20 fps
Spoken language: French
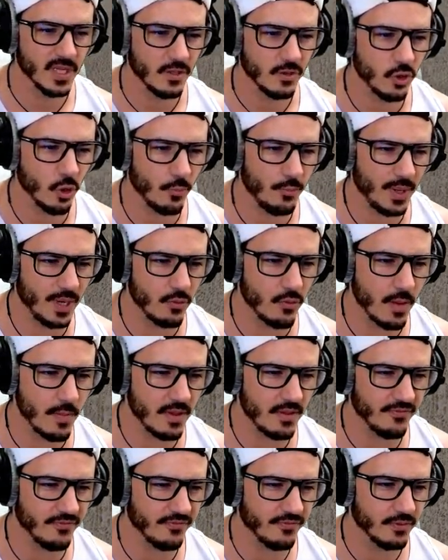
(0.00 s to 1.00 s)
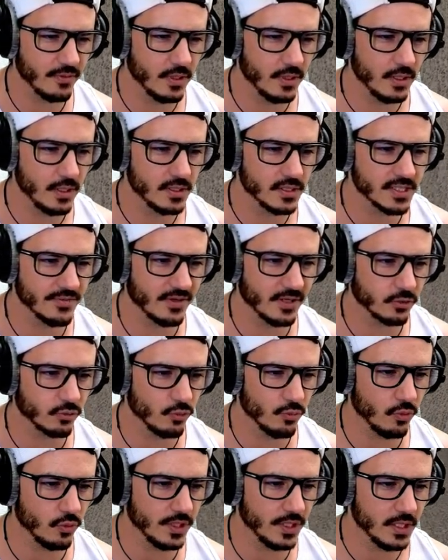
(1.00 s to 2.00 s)
Non, pas le MF. Ça fera
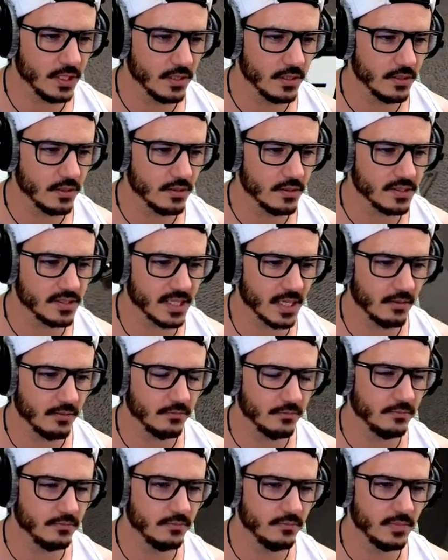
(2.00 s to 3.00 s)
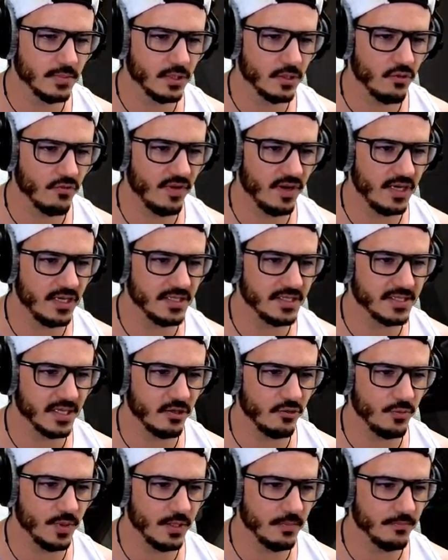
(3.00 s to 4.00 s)
trop de bruit. Ça, on va le laisser
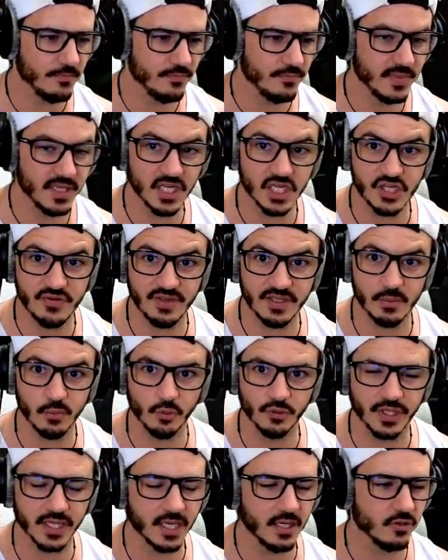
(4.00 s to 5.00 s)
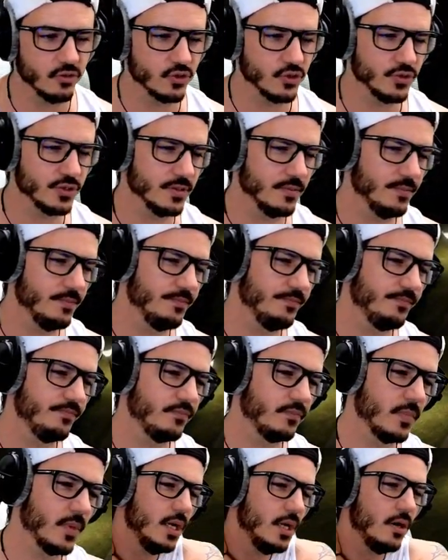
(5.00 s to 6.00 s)
allumer. Et je vais te montrer quelque chose.
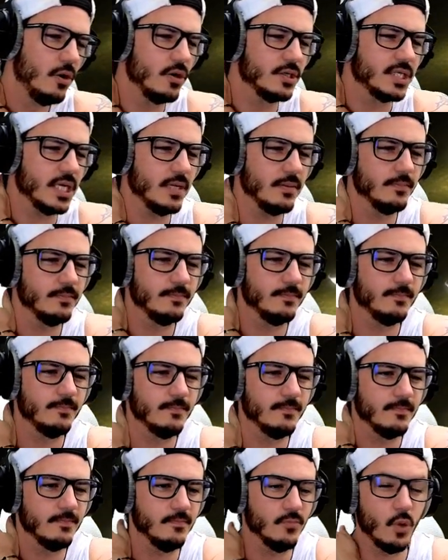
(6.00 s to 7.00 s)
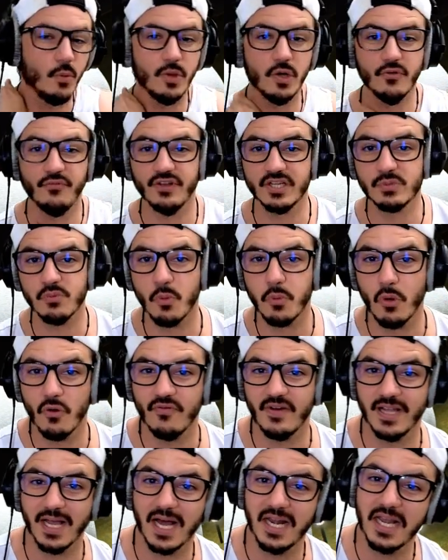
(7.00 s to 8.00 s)
Ok. Bon, ben le Phasmo Pro
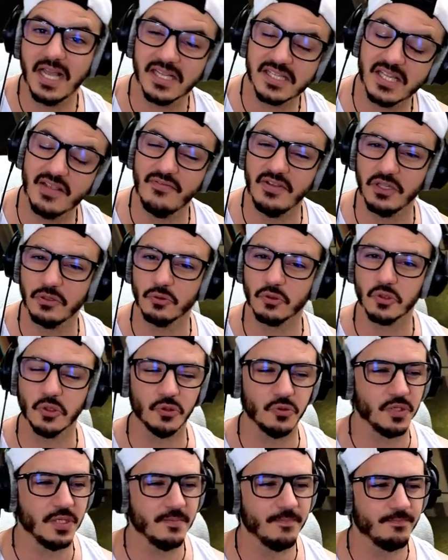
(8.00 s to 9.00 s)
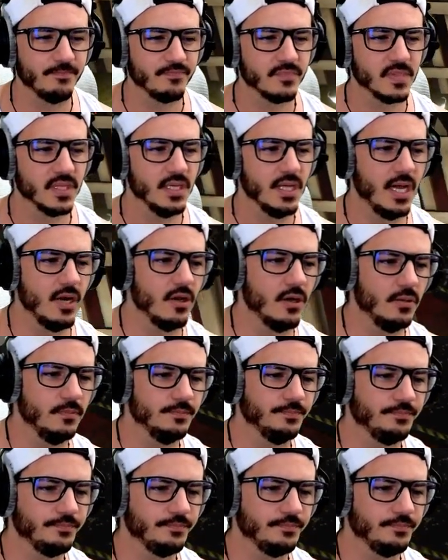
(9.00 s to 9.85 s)
va aller assez vite aujourd'hui. Alors,